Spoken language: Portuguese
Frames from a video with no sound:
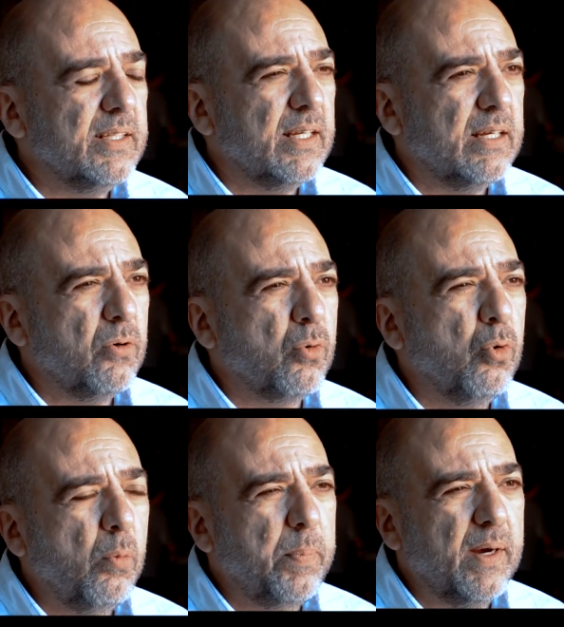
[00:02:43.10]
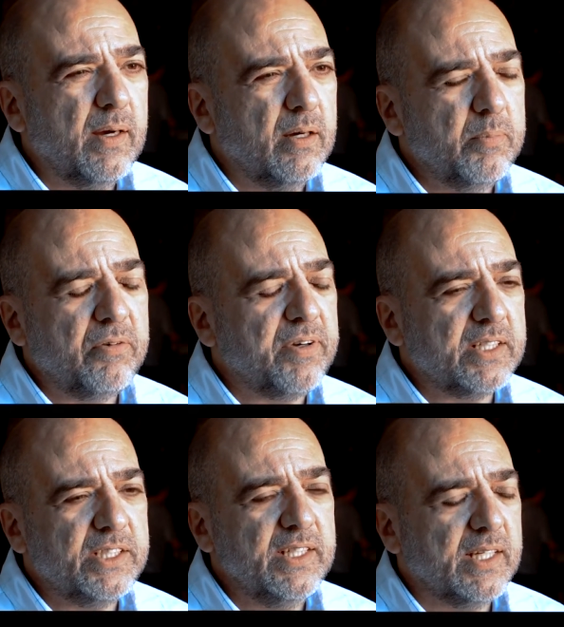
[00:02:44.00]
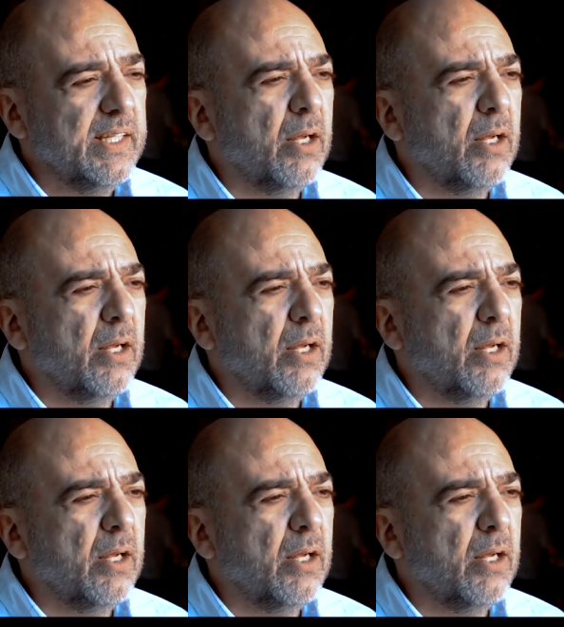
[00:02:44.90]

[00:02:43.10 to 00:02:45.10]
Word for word: ainda ocupa uma fatia que